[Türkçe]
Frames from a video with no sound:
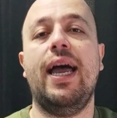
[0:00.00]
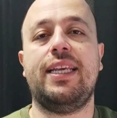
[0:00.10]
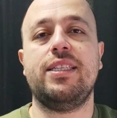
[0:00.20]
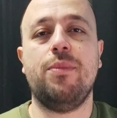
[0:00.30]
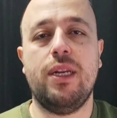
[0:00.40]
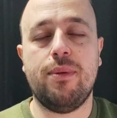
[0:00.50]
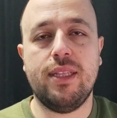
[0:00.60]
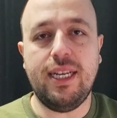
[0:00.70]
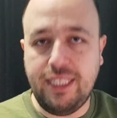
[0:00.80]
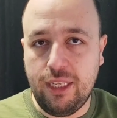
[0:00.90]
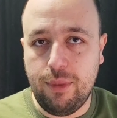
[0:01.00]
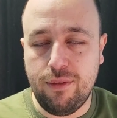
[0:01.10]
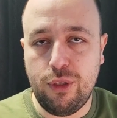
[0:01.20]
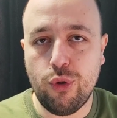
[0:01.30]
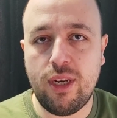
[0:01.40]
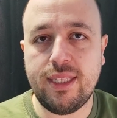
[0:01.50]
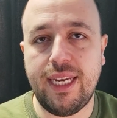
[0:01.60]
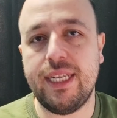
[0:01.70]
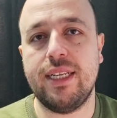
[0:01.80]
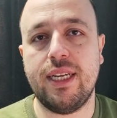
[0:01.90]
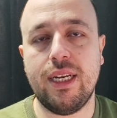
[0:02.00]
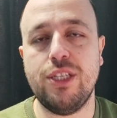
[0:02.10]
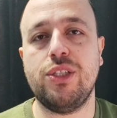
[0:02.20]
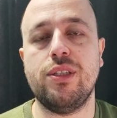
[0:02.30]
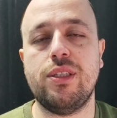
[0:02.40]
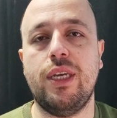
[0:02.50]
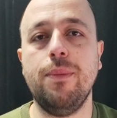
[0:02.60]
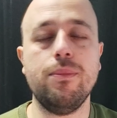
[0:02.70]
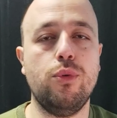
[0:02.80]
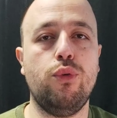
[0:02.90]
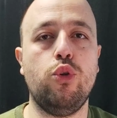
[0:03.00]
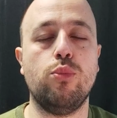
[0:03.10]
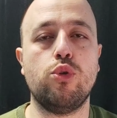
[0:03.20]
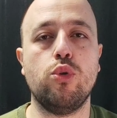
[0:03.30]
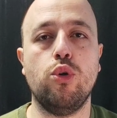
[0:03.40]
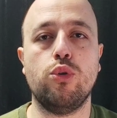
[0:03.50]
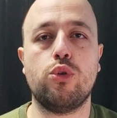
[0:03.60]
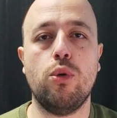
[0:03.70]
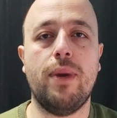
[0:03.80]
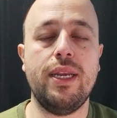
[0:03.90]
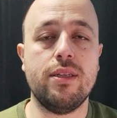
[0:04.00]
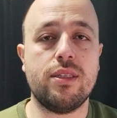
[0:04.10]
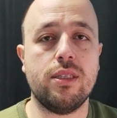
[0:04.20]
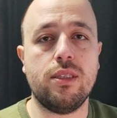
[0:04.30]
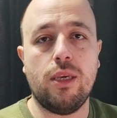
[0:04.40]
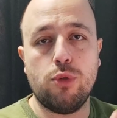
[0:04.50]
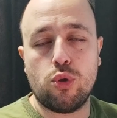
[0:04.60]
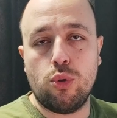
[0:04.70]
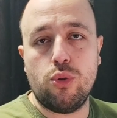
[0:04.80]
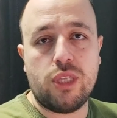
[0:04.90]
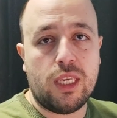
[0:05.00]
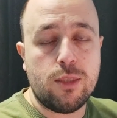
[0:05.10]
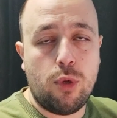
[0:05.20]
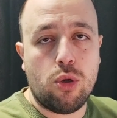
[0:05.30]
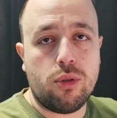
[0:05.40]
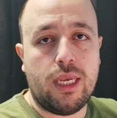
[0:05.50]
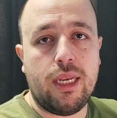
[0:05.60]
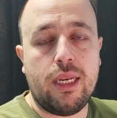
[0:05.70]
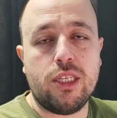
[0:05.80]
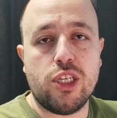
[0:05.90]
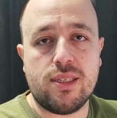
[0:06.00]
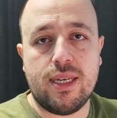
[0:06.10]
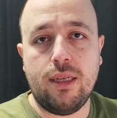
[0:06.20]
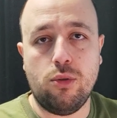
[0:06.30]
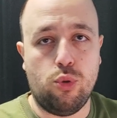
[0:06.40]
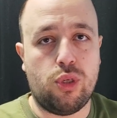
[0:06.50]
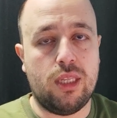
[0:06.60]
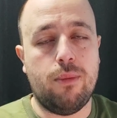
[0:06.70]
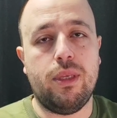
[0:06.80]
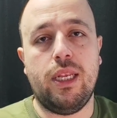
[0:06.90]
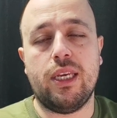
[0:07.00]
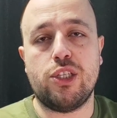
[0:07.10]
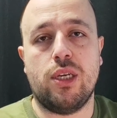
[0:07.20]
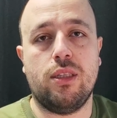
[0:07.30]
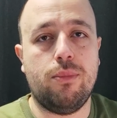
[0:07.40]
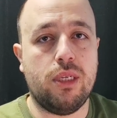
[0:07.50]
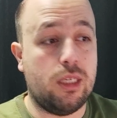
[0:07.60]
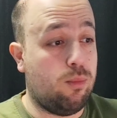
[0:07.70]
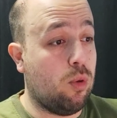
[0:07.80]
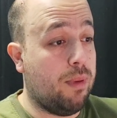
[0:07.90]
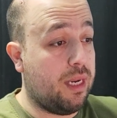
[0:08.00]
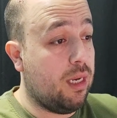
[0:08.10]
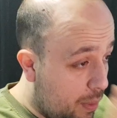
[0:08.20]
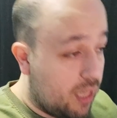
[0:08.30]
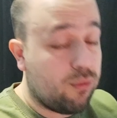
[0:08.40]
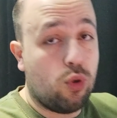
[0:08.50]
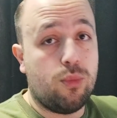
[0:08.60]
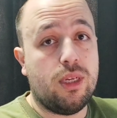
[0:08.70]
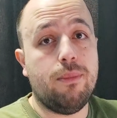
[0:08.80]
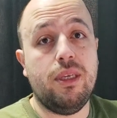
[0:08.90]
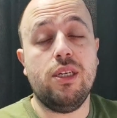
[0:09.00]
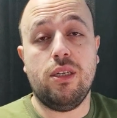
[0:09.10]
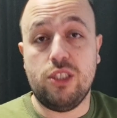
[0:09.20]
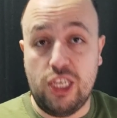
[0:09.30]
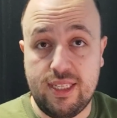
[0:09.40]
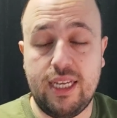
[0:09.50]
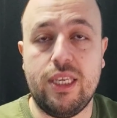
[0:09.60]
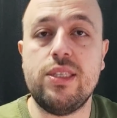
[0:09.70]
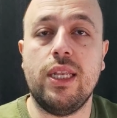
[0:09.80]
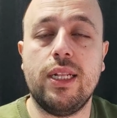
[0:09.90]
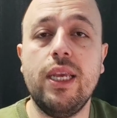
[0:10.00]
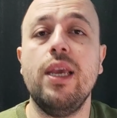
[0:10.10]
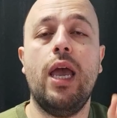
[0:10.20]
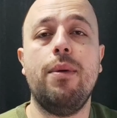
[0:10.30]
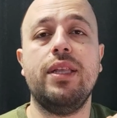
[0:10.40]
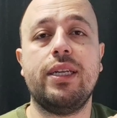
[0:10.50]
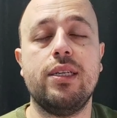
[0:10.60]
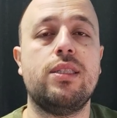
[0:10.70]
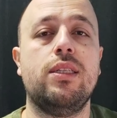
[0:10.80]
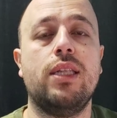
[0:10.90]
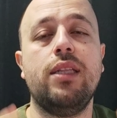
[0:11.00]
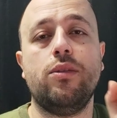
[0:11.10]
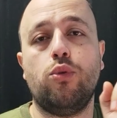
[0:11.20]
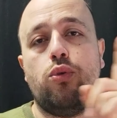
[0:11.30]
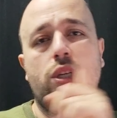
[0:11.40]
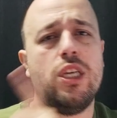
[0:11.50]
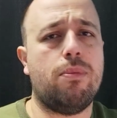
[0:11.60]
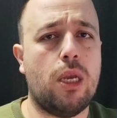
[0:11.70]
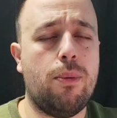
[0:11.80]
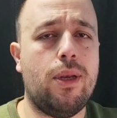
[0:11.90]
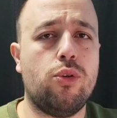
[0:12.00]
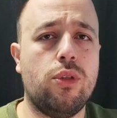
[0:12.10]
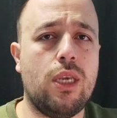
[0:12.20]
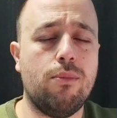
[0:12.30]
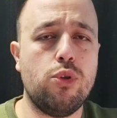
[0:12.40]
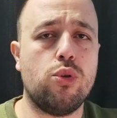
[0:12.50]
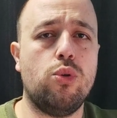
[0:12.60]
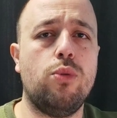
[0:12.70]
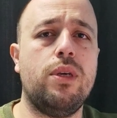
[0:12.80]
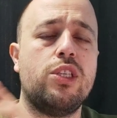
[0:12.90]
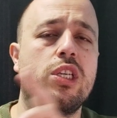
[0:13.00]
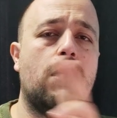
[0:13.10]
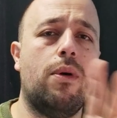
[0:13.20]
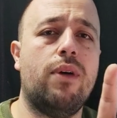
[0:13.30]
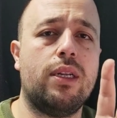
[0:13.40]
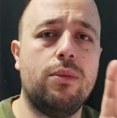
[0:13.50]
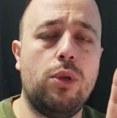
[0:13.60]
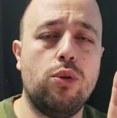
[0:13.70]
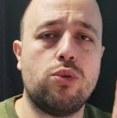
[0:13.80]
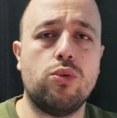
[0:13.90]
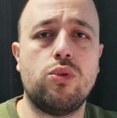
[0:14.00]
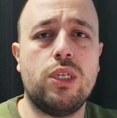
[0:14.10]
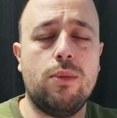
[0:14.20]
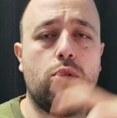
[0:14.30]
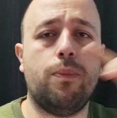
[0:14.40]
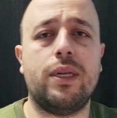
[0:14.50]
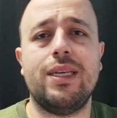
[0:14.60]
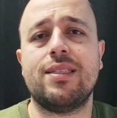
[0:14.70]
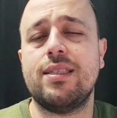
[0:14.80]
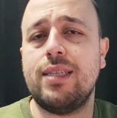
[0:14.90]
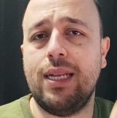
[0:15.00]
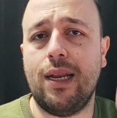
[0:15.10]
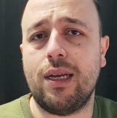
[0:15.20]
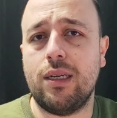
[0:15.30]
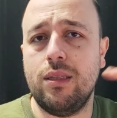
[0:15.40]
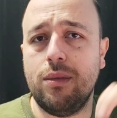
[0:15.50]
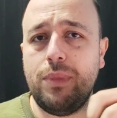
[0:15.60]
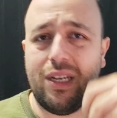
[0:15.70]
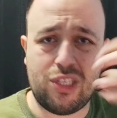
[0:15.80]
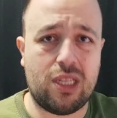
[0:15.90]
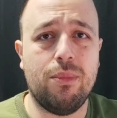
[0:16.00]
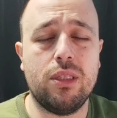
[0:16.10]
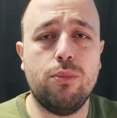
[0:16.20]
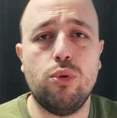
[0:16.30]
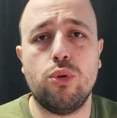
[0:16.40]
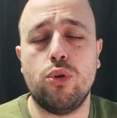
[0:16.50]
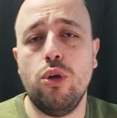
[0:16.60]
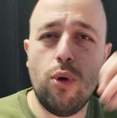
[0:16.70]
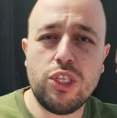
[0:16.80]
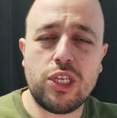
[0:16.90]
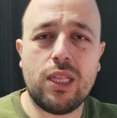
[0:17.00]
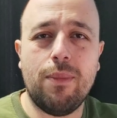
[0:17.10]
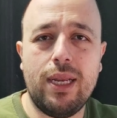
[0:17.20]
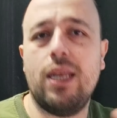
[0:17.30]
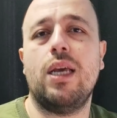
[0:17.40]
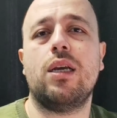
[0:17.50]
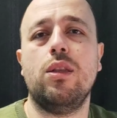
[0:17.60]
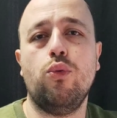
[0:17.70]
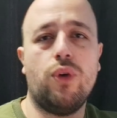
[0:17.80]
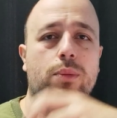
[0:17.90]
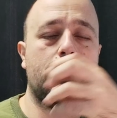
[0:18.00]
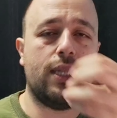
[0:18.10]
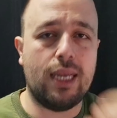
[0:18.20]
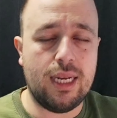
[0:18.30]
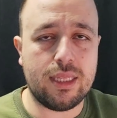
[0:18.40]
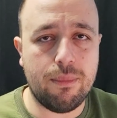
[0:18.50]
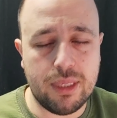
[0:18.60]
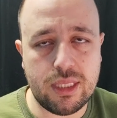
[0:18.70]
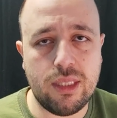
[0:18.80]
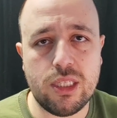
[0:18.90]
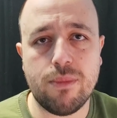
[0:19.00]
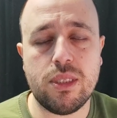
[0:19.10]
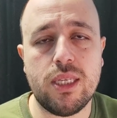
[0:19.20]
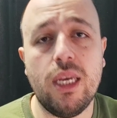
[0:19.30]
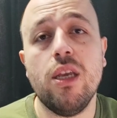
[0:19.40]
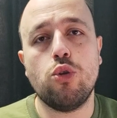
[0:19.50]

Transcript: Herkese merhabalar. Yeni bir videoyla tekrardan karşınızdayım. Bu videomuzun konusu Binance'ın yemiş olduğu 8 milyon TL'lik ceza. Türkiye'de bir ilk yaşandı bir kripto para platformuna bir ceza kesildi. Hemen arkasından dün Recep Tayyip Erdoğan'ın yapmış olduğu bir açıklama vardı biliyorsunuz. Kripto para yasasıyla alakalı bir açıklamada bulundu. Bu açıklamayla alakalı ufak bir detaylardan bahsedeceğim size.